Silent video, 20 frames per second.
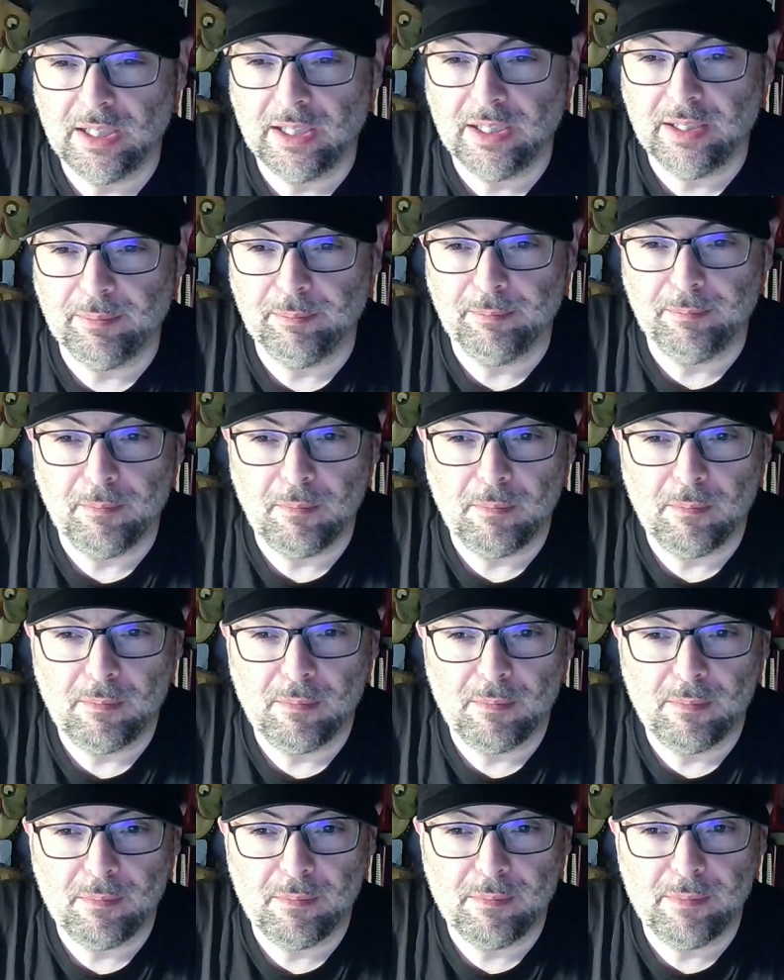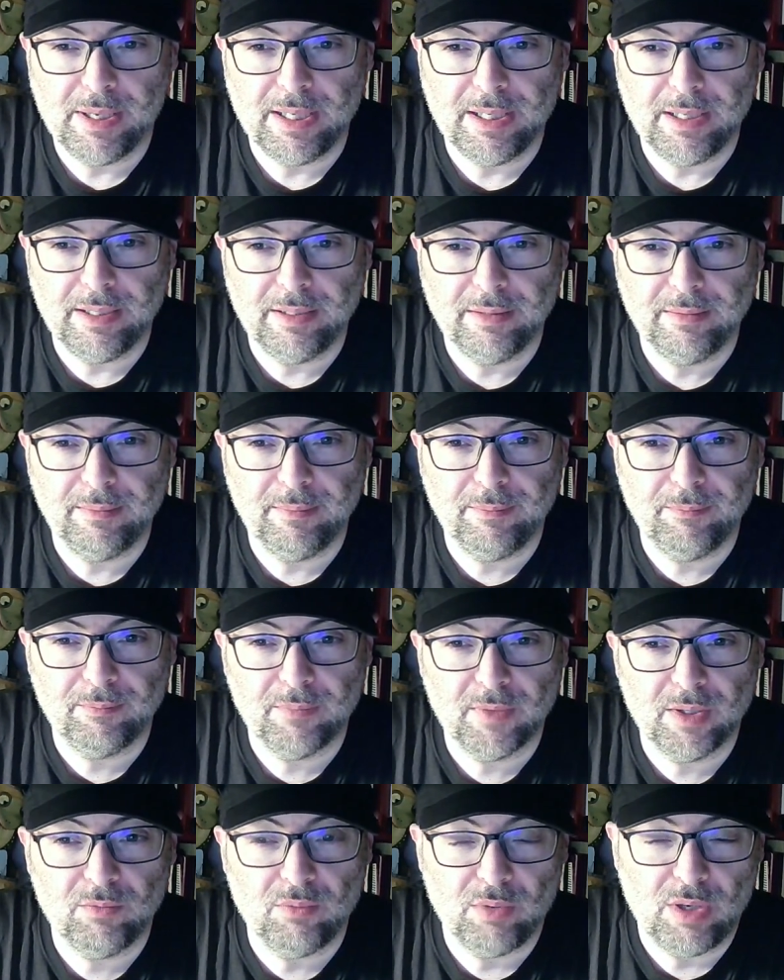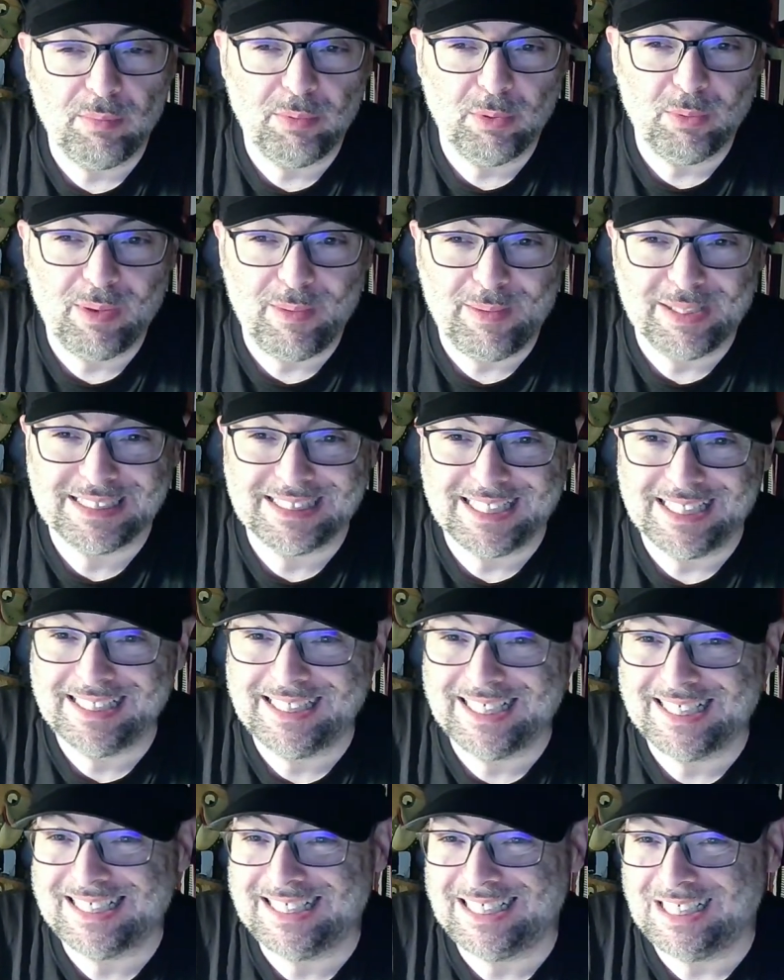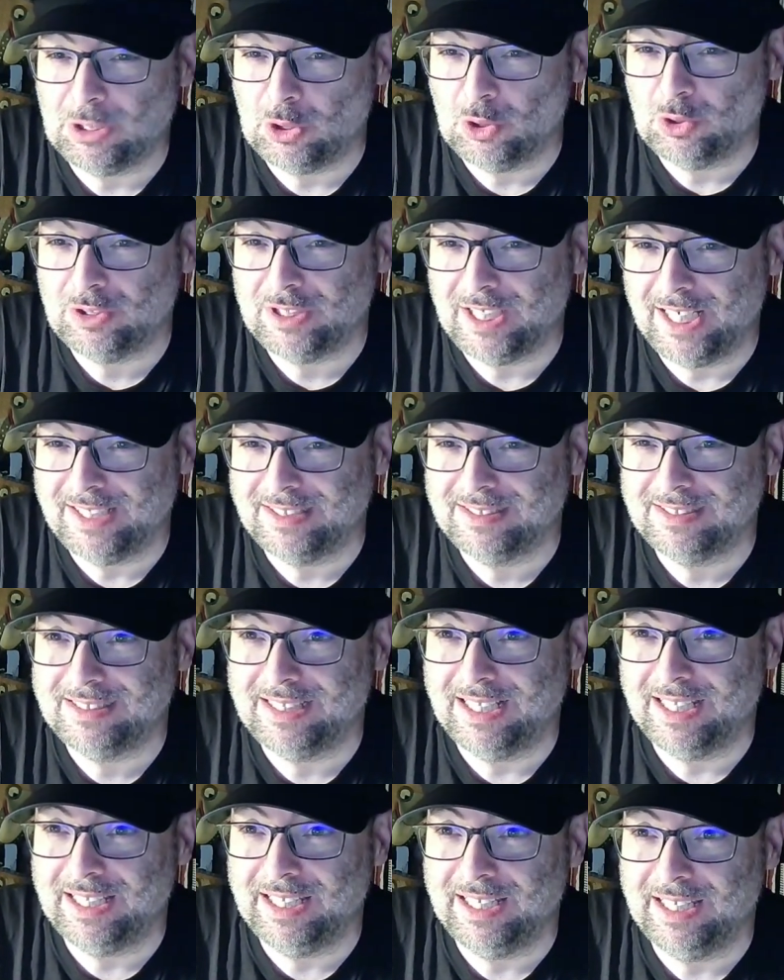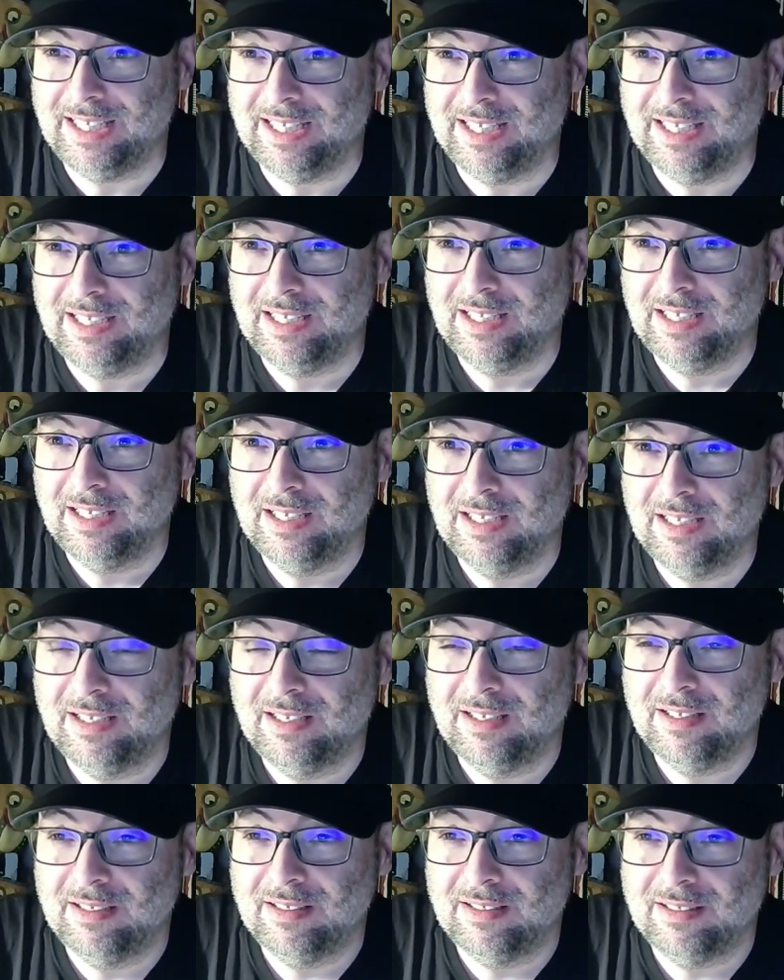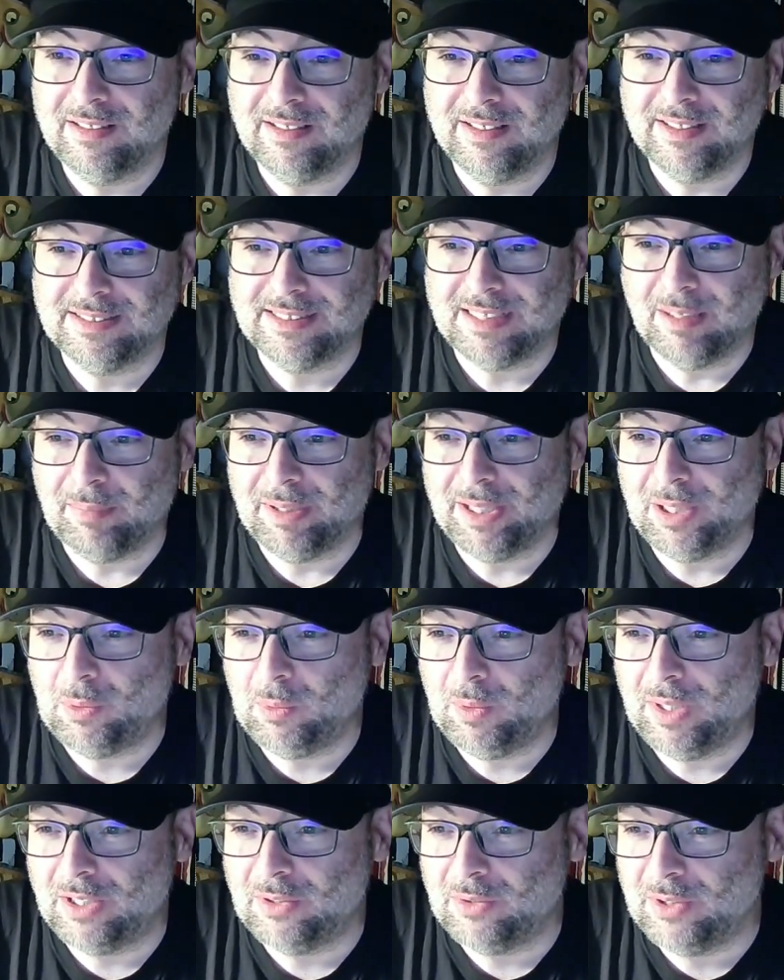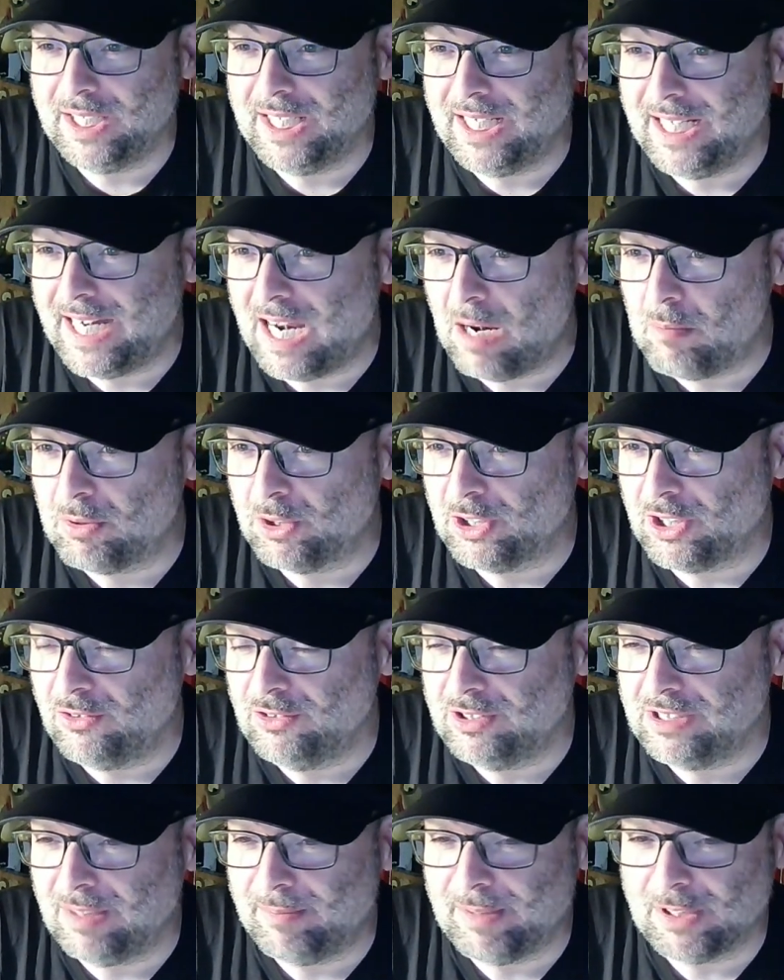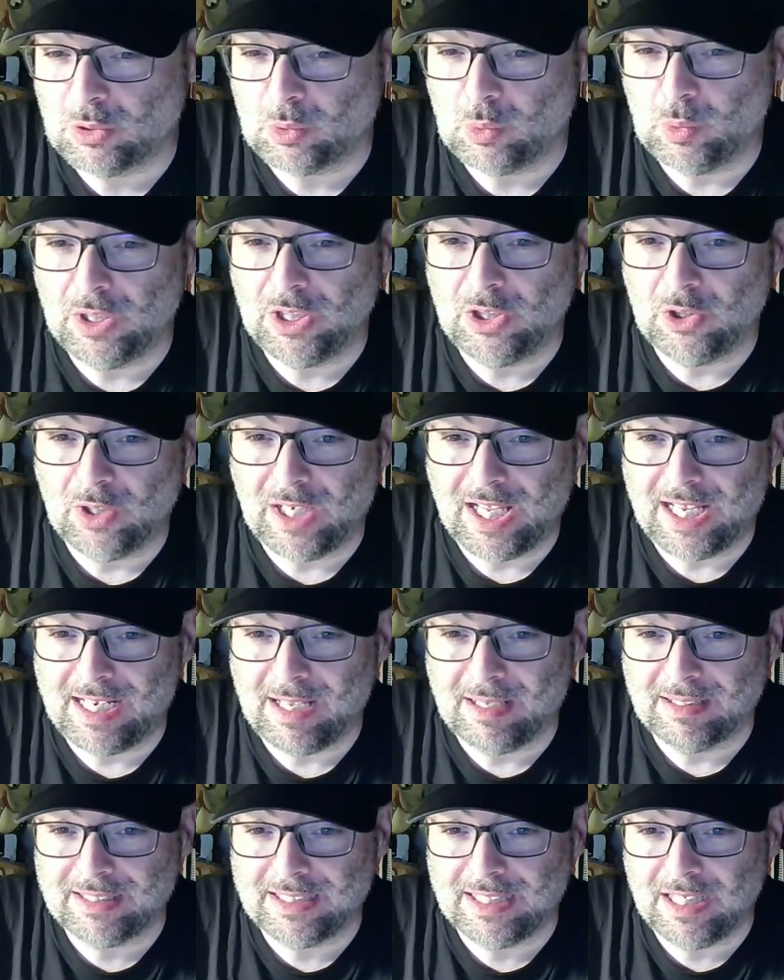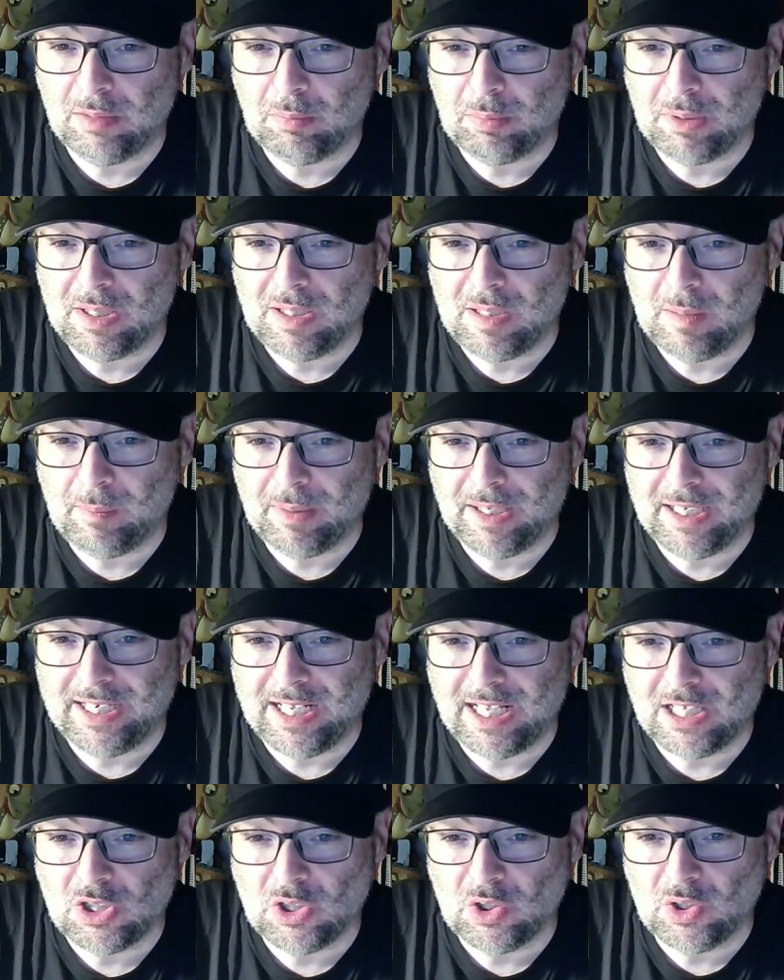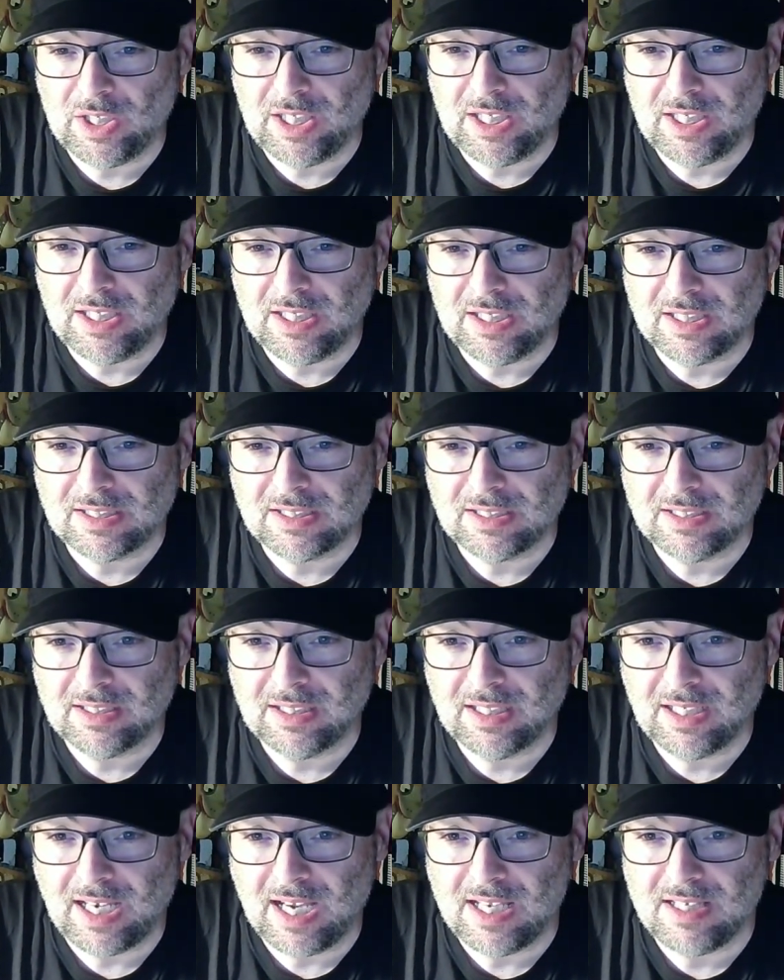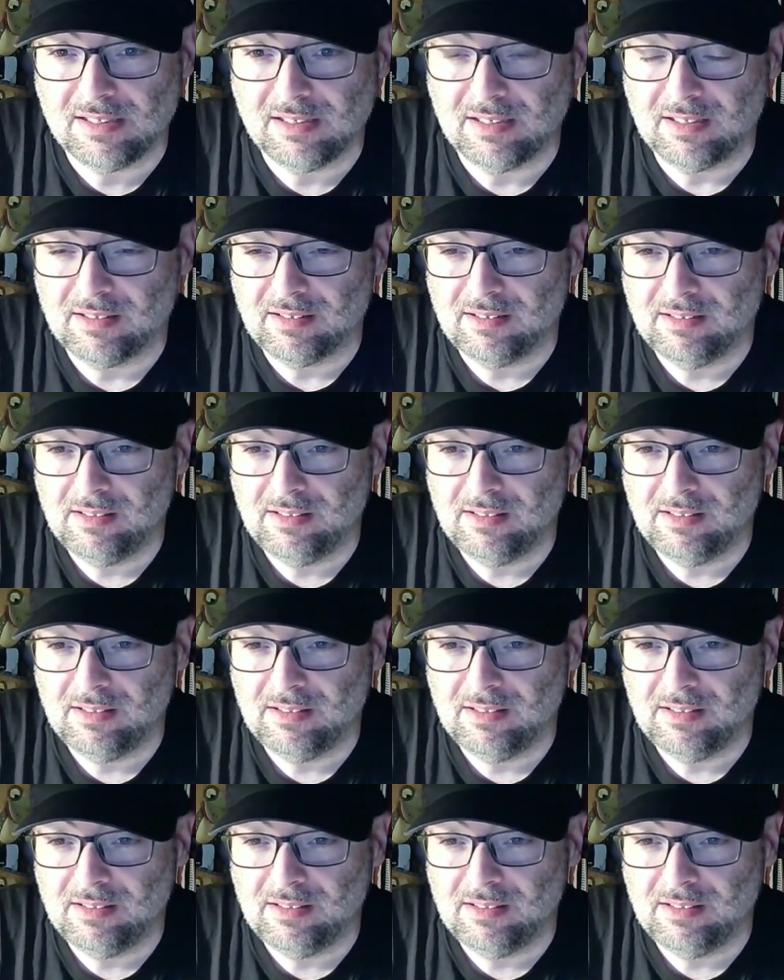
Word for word: Em, fue una película bastante exitosa esta de esta película, ¿no? Y él era el protagonista masculino. La, la actriz principal era Joyce Heiser